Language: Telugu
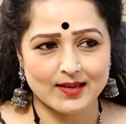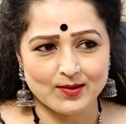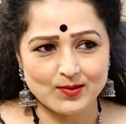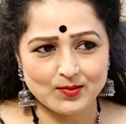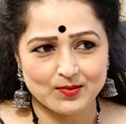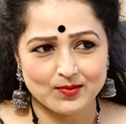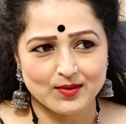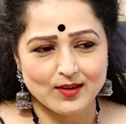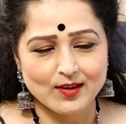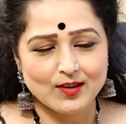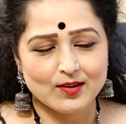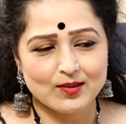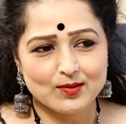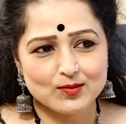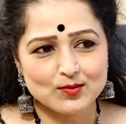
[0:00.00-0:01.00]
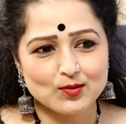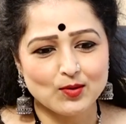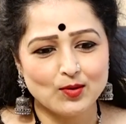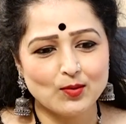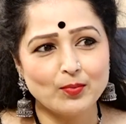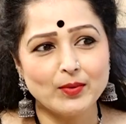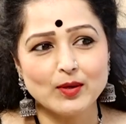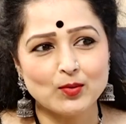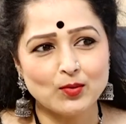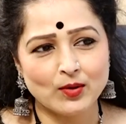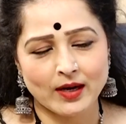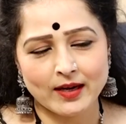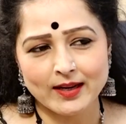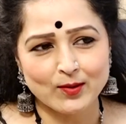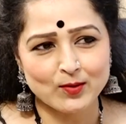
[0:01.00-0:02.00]
అన్నట్టు సో మీకు
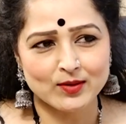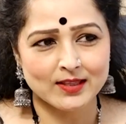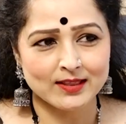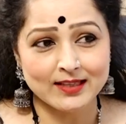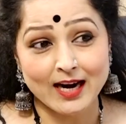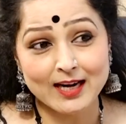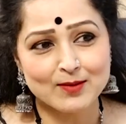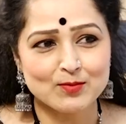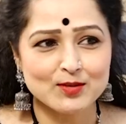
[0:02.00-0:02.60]
ఐడియా ఉంటుంది తాటి